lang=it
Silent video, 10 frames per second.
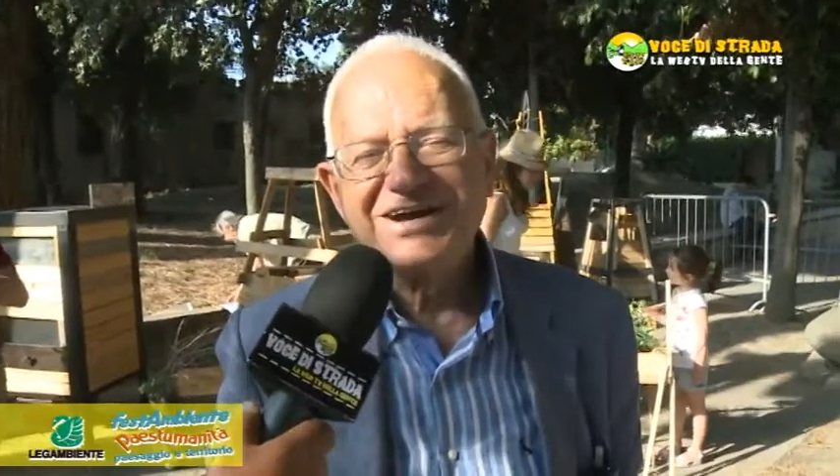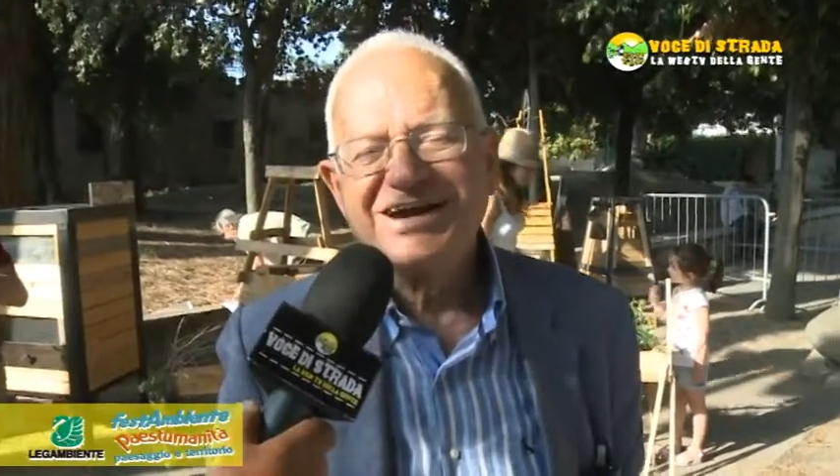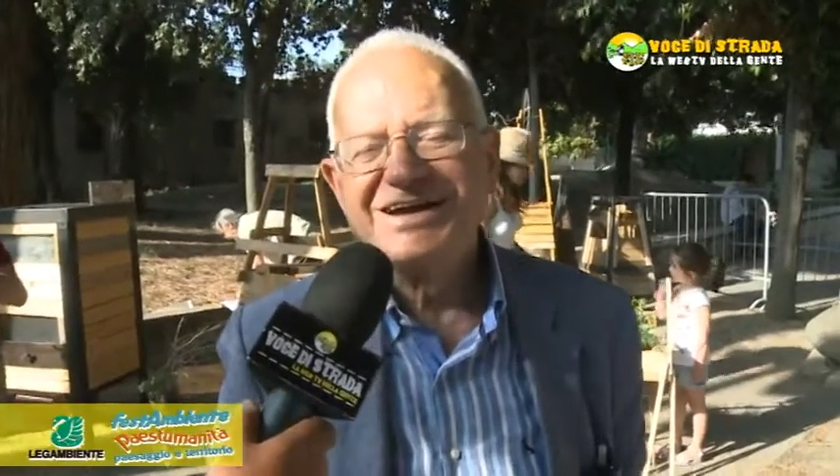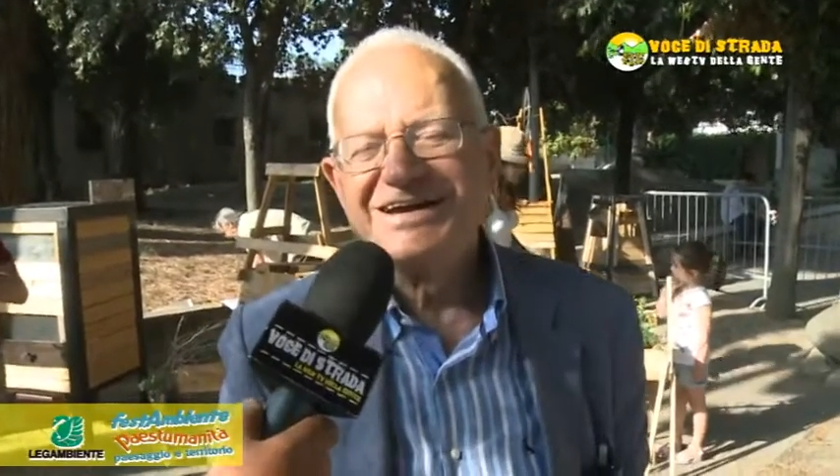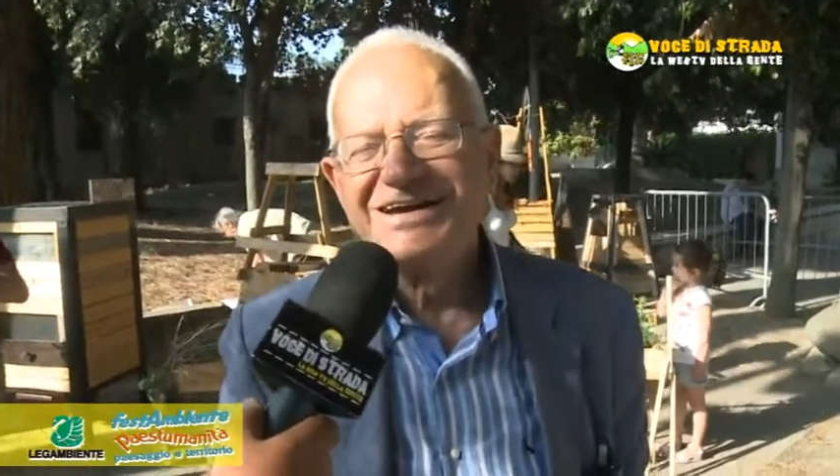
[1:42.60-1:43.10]

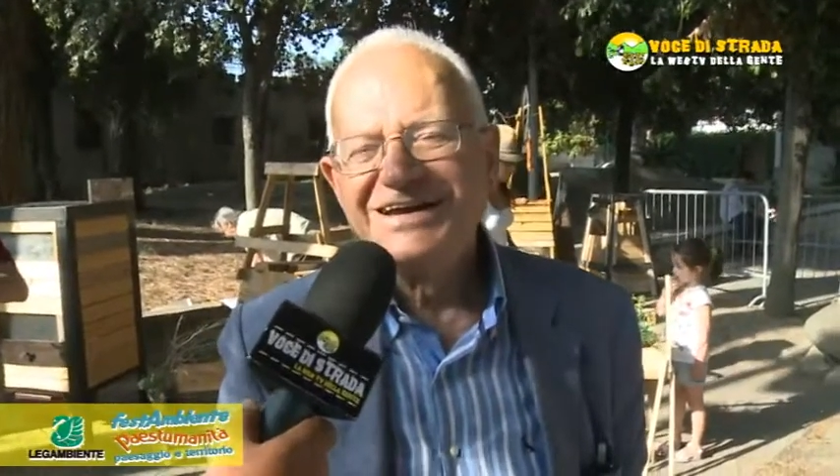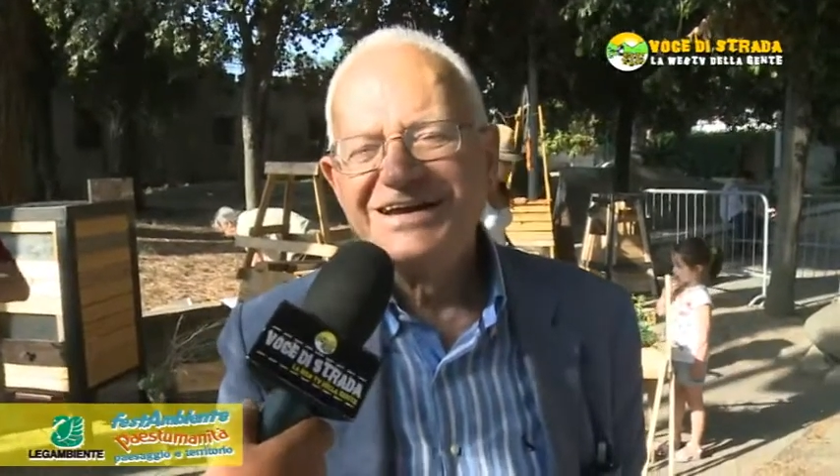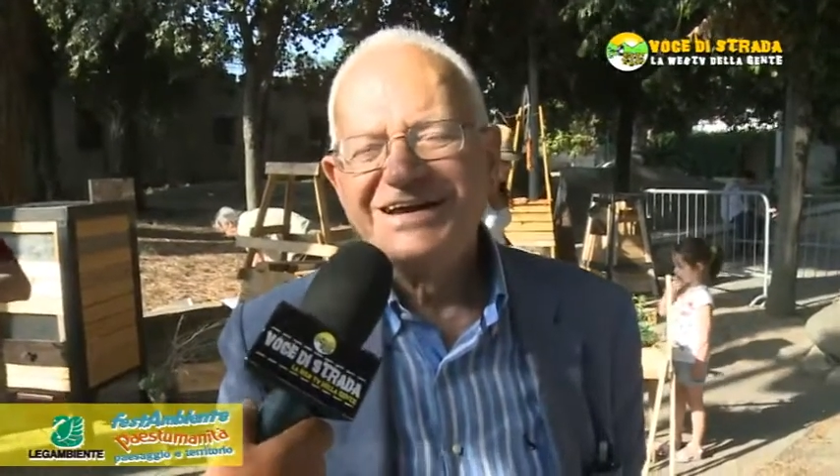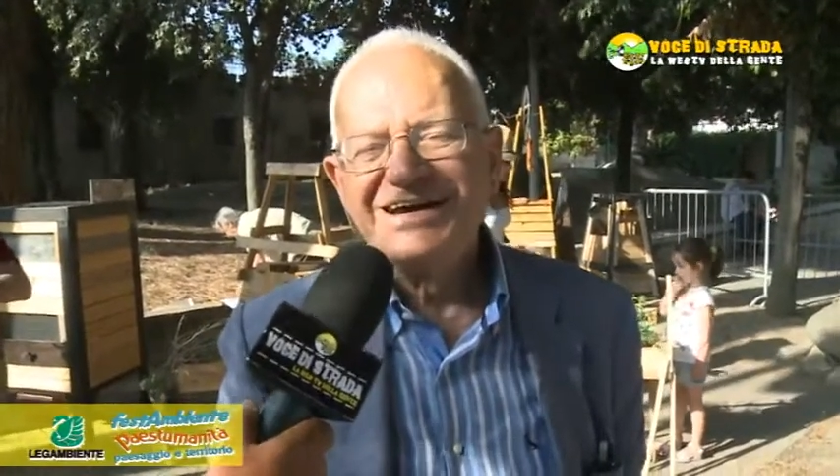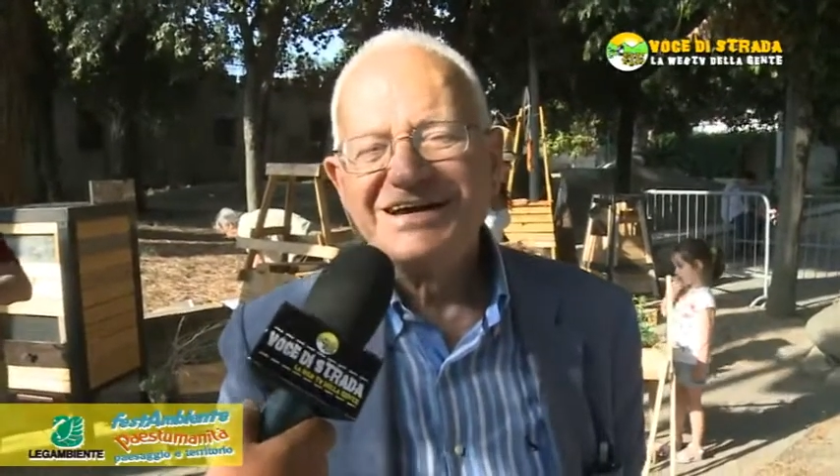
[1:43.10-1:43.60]

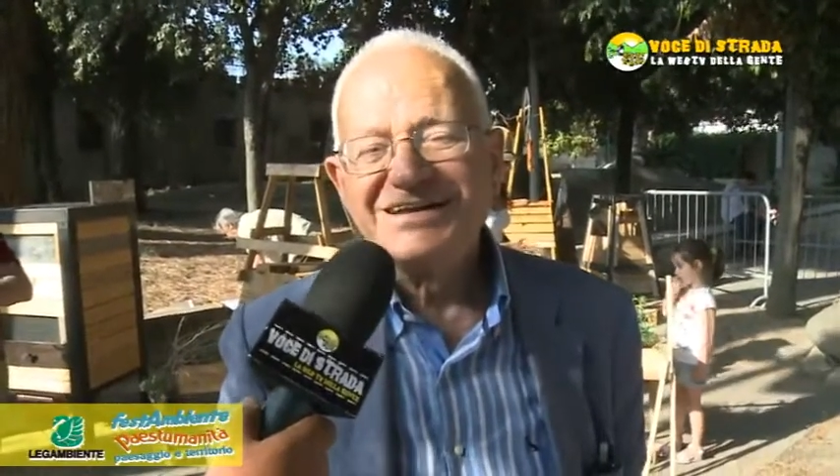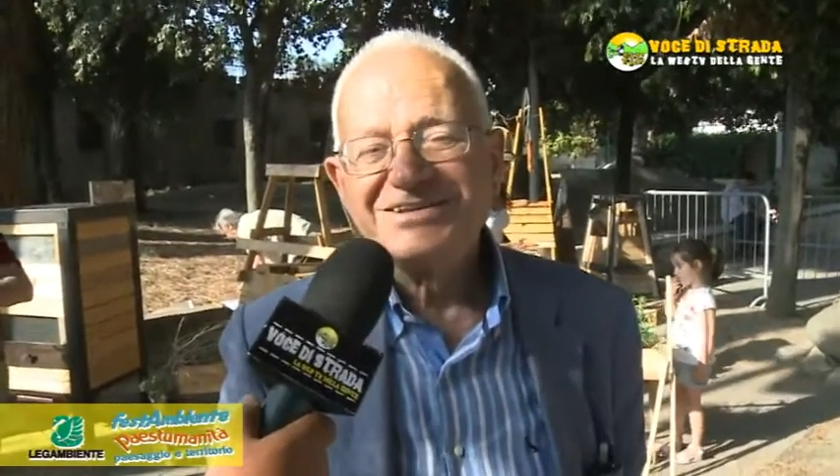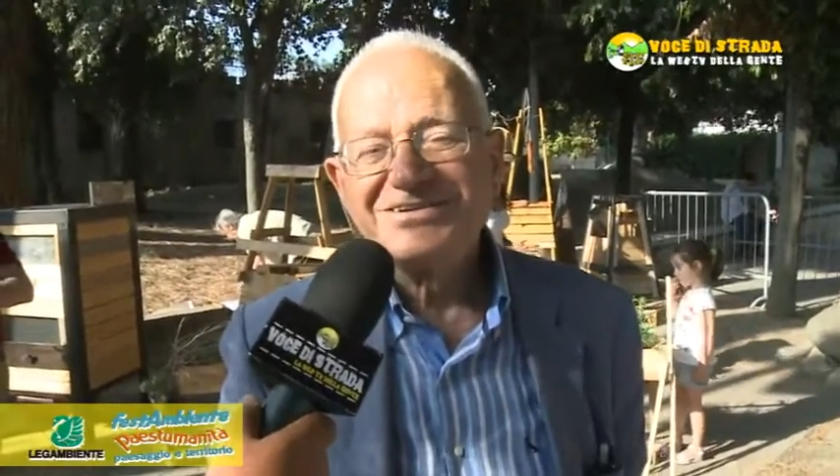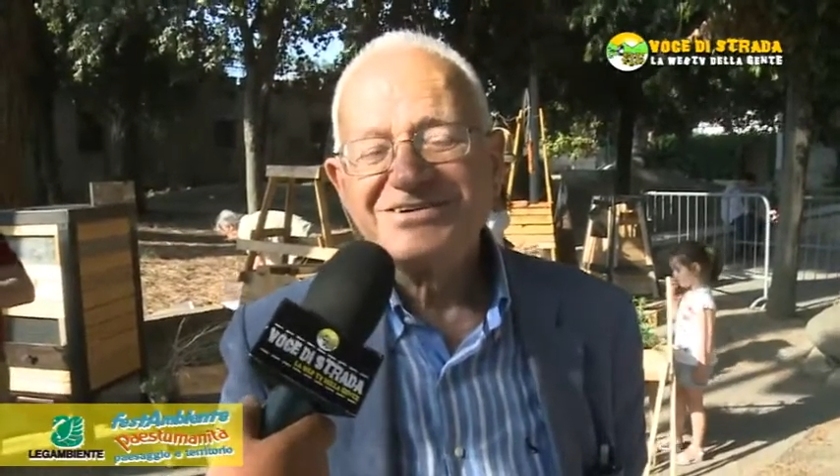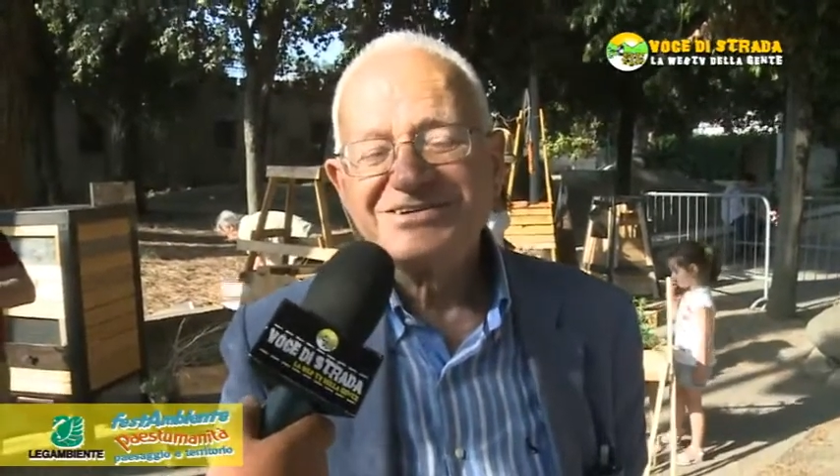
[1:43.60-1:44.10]
ha
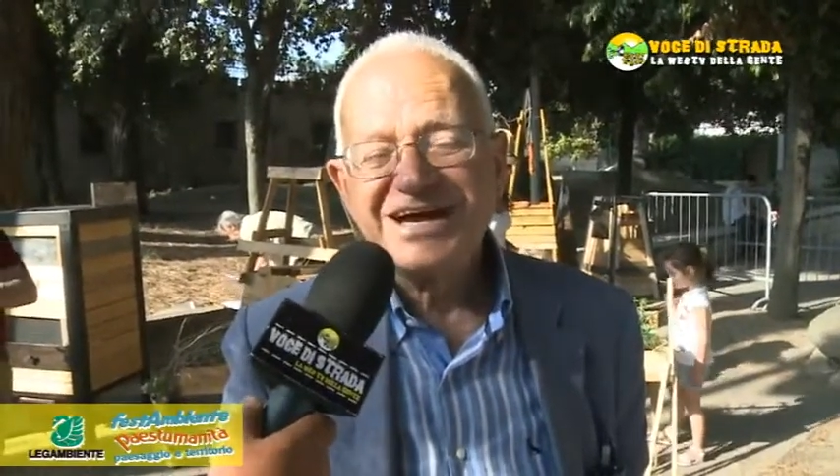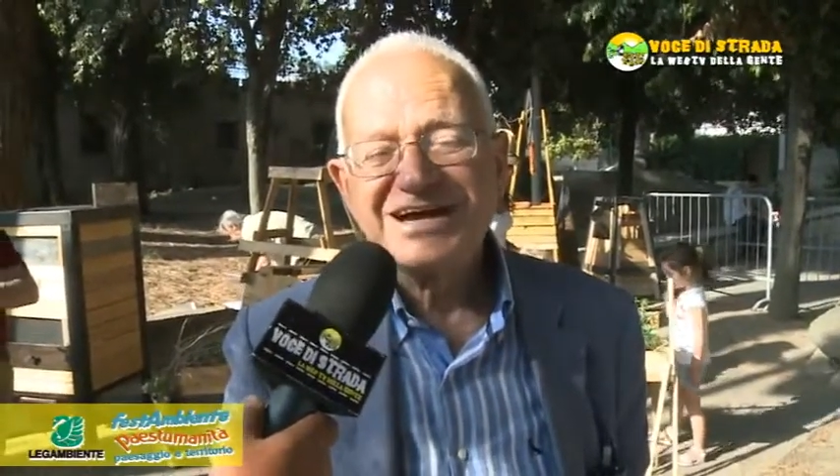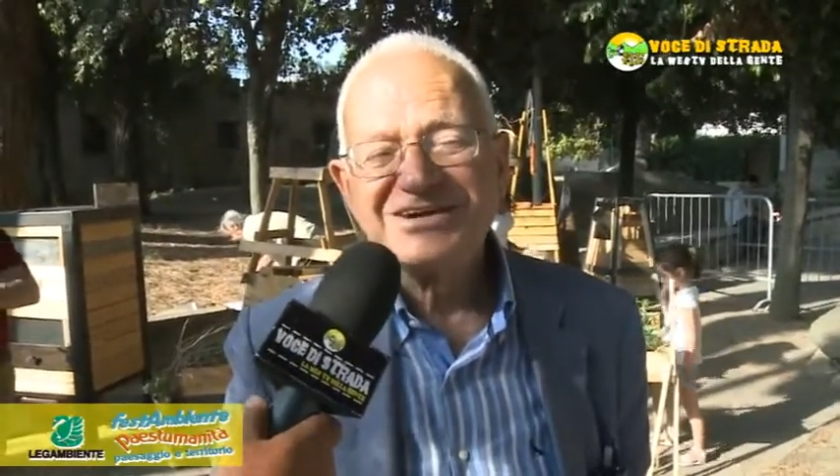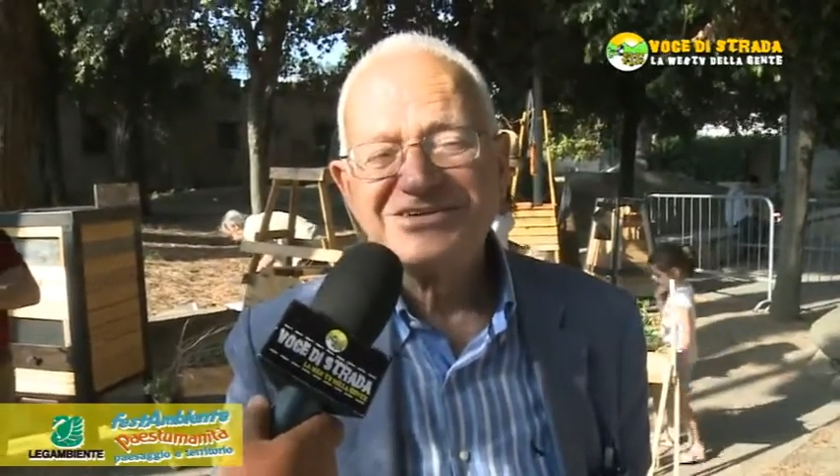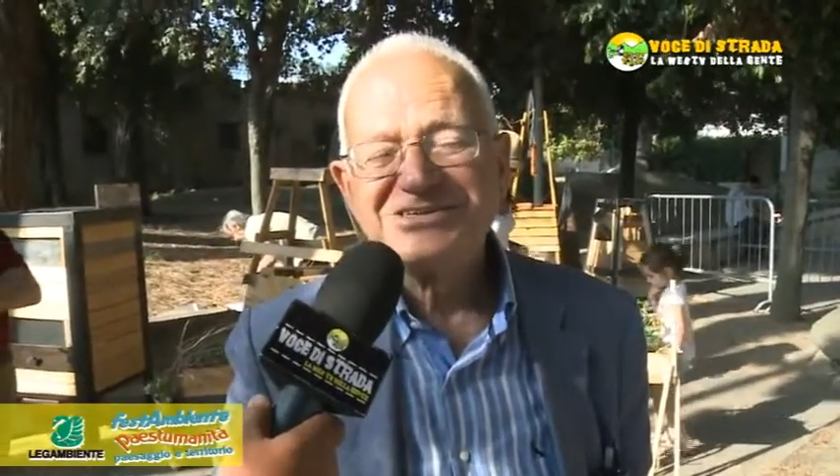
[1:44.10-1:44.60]
detto lo sa che noi